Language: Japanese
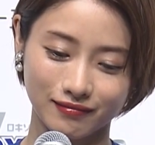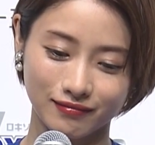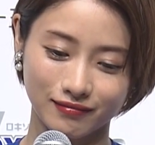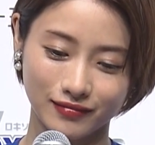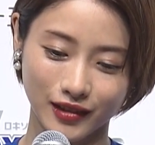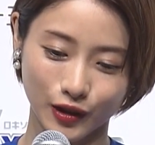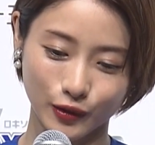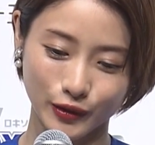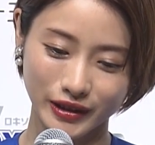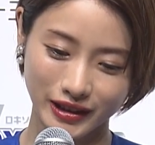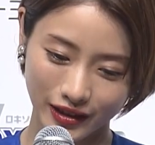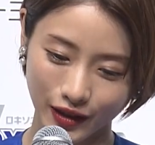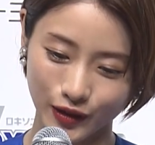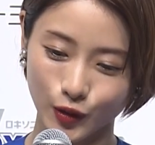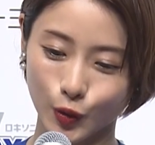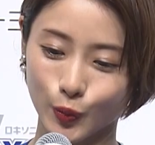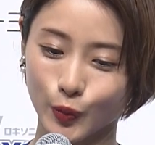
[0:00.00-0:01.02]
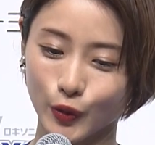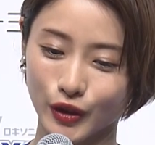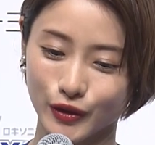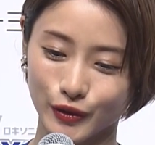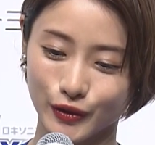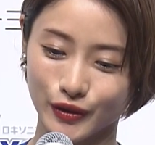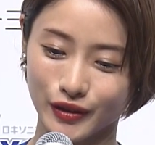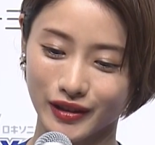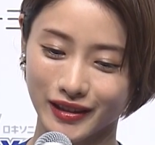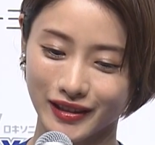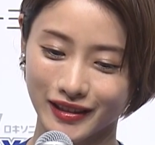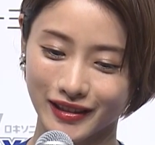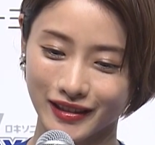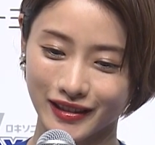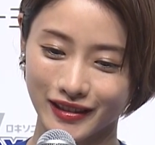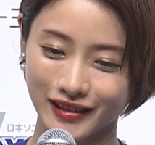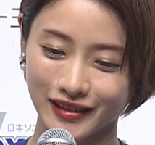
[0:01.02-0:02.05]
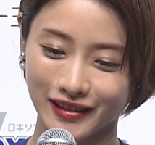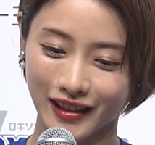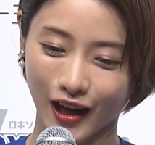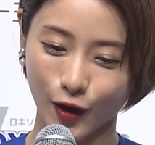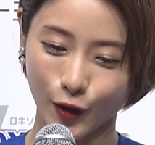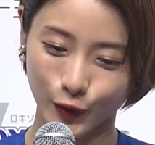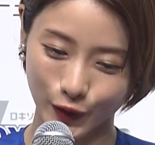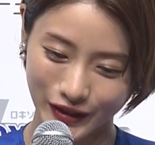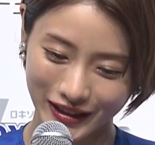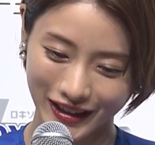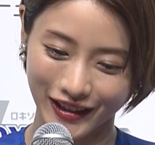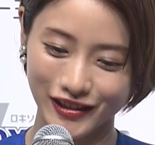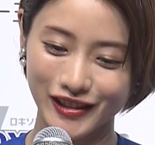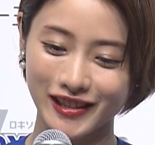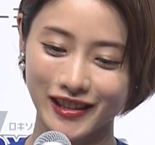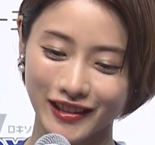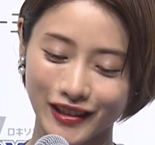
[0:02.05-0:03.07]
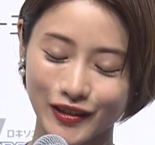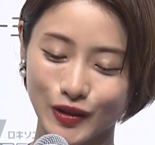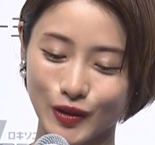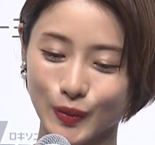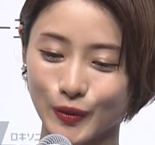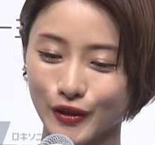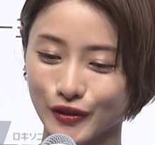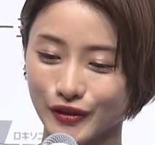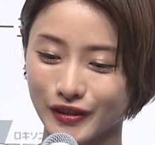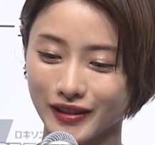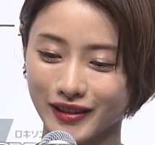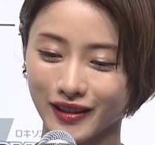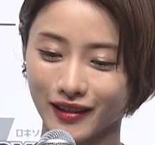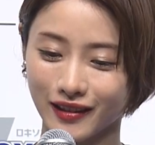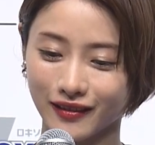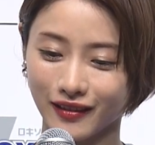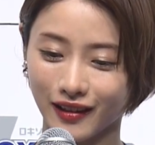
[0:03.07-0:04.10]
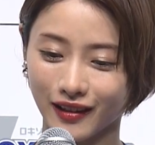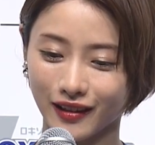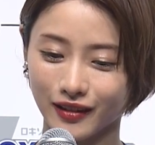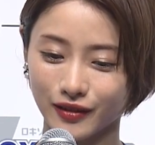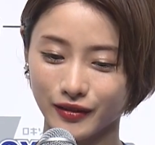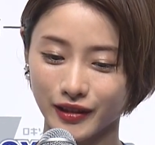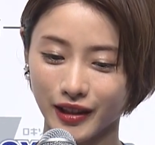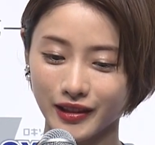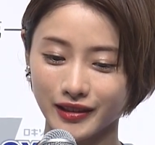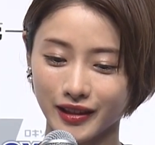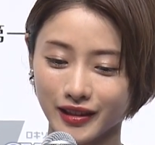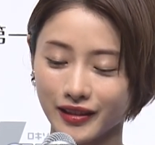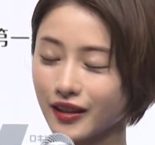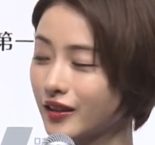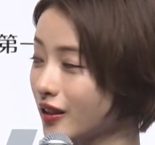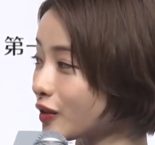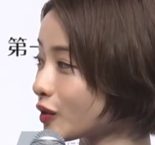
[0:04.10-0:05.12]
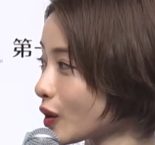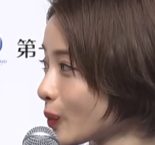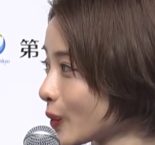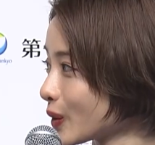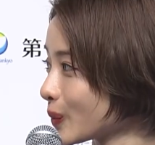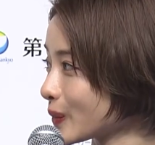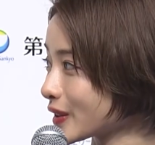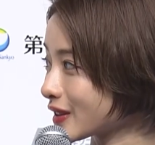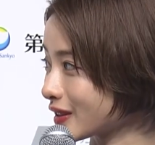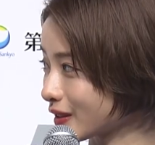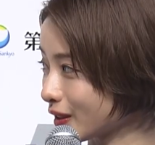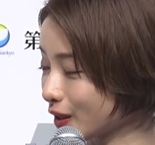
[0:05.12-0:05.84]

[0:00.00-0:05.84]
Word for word: う、うん、楽しいなと思える。なんかこの時間好きだなと思える時間は増やしていきたいなと思います。